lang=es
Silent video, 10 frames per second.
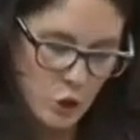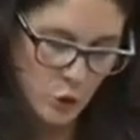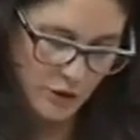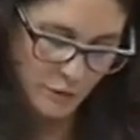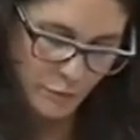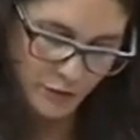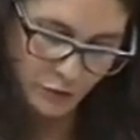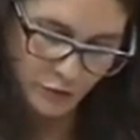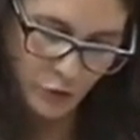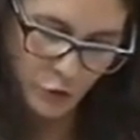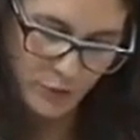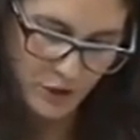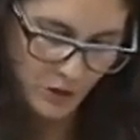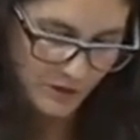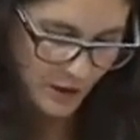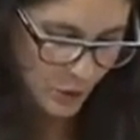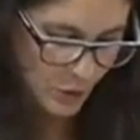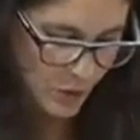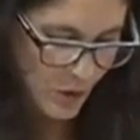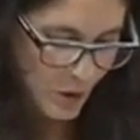los esfuerzos del Gobierno
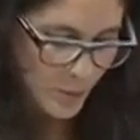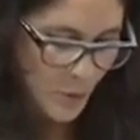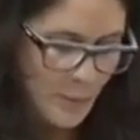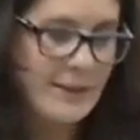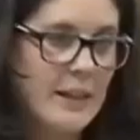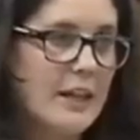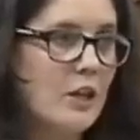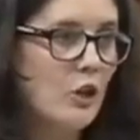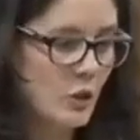andaluz por mantener los